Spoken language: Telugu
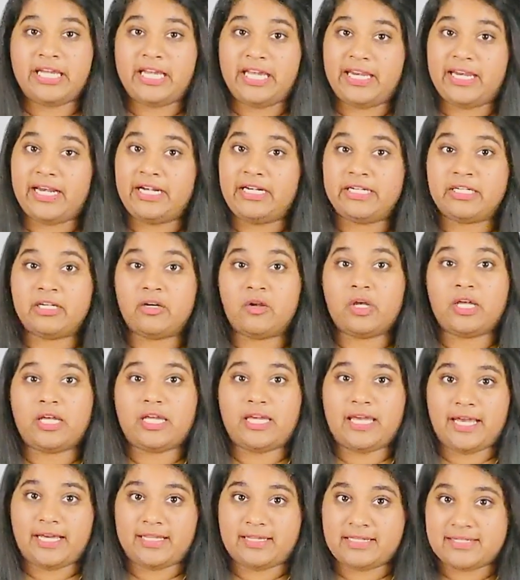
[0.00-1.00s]
ఈ రెండిట్లో
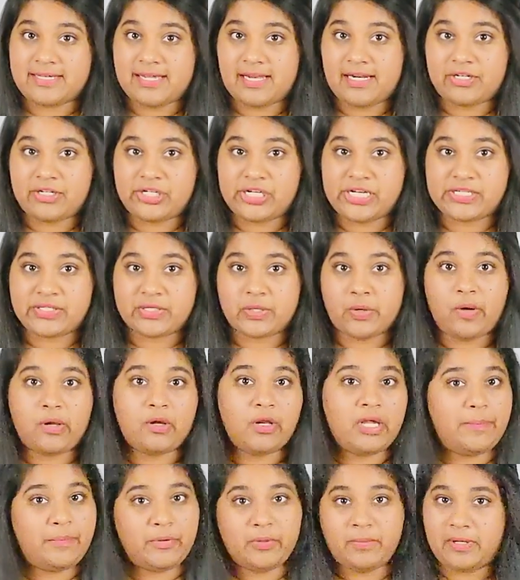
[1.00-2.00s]
ఏది సెలెక్ట్
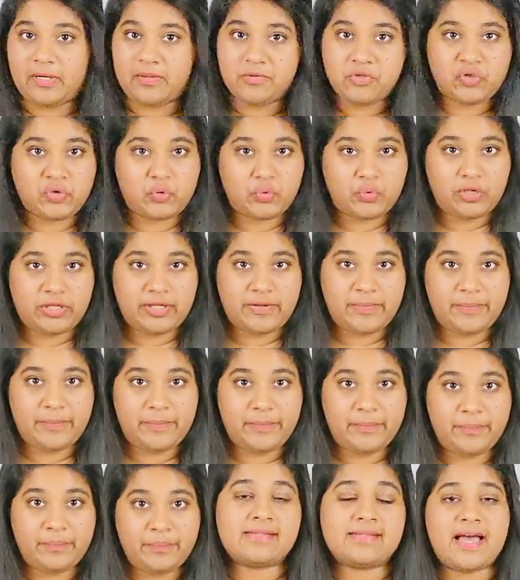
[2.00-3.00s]
చేసుకోవాలో ఇప్పుడు మనం చూద్దాం
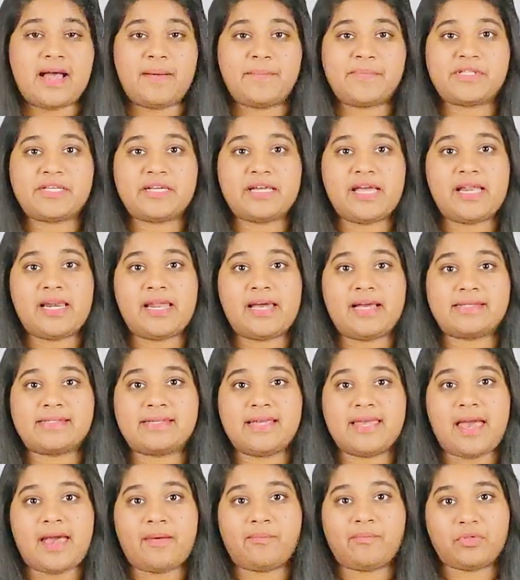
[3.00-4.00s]
సామ్సంగ్
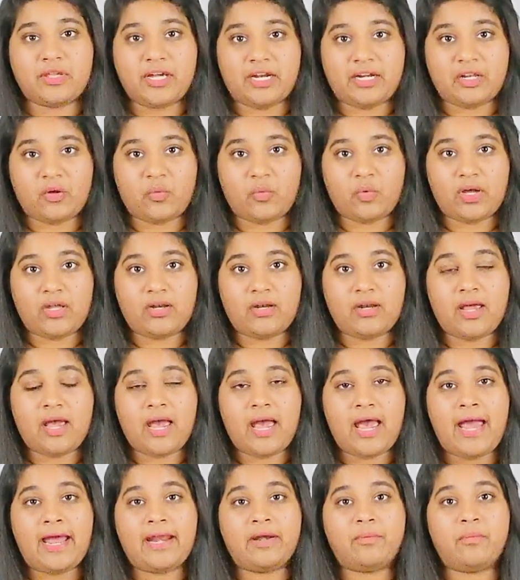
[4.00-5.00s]
గెలాక్సీ ఎం థర్టీ వన్
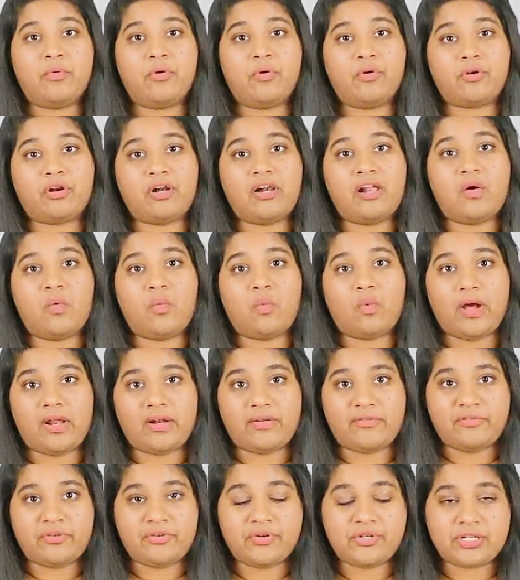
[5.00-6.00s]
అండ్ మోటోలా
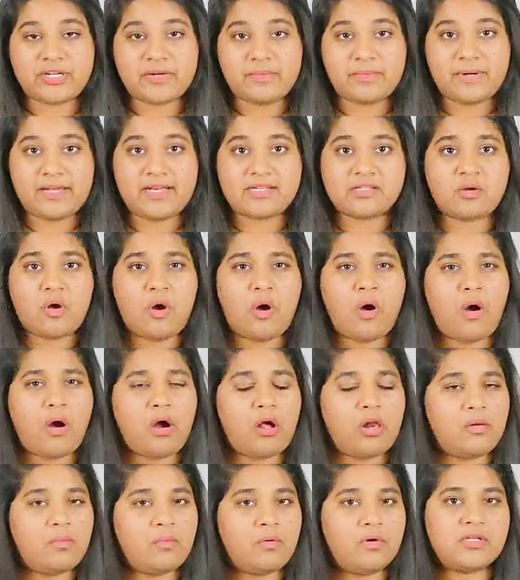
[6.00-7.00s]
వన్ ఫ్యూజన్ ప్లస్
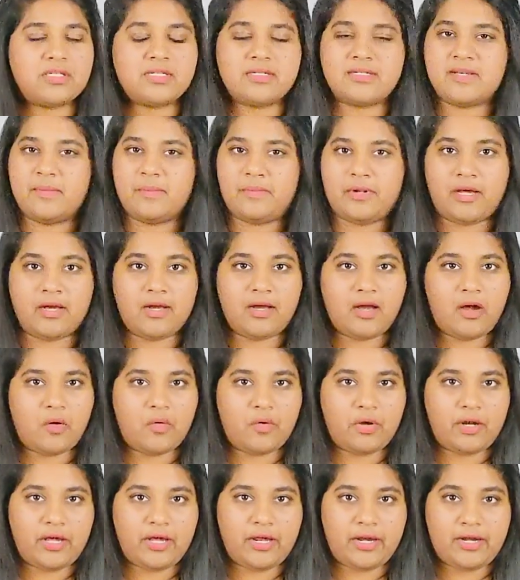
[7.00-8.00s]
ఆల్మోస్ట్ సిమిలర్గా
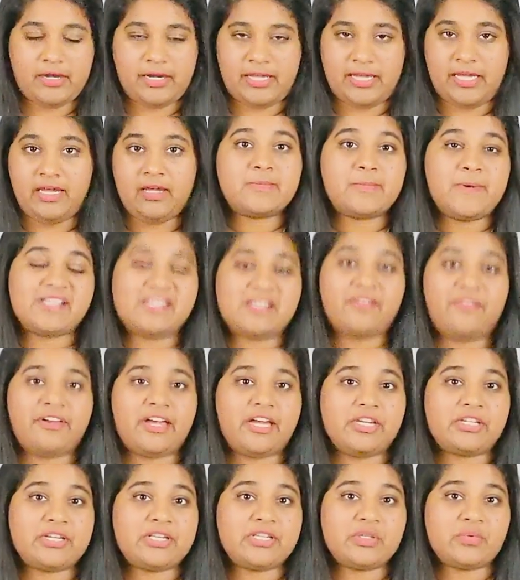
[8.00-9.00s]
ఉంటాయండి
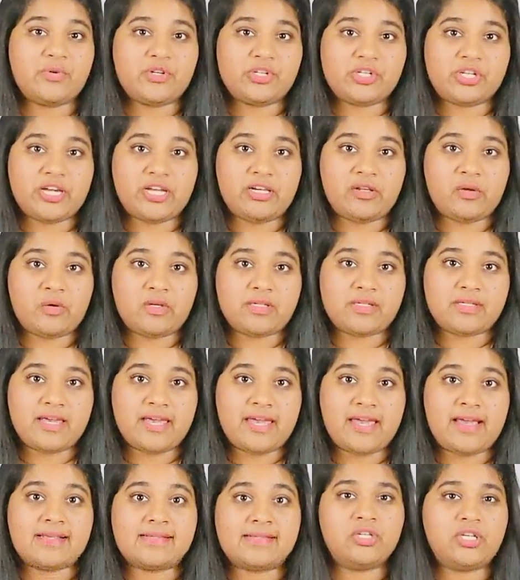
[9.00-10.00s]
స్పెసిఫికేషన్స్ విషయానికి
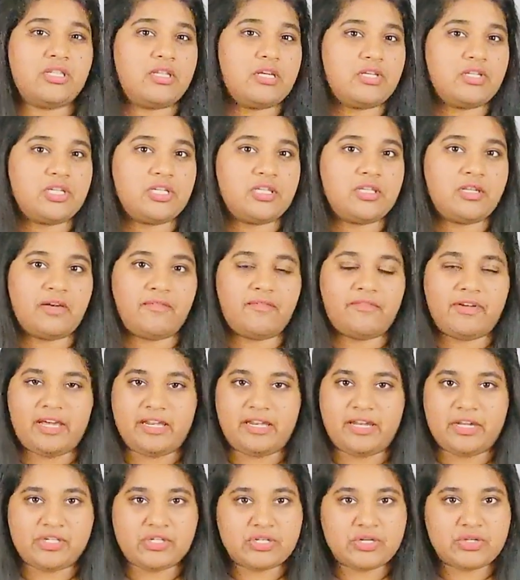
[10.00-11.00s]
వస్తే చిన్న చిన్న
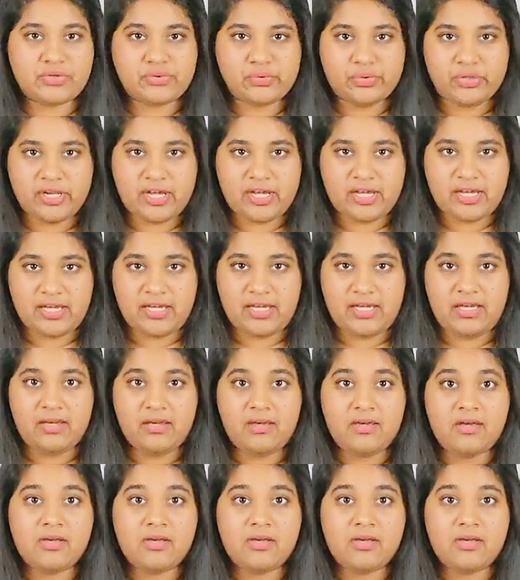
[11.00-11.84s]
వేరియేషన్స్ ఉన్నాయి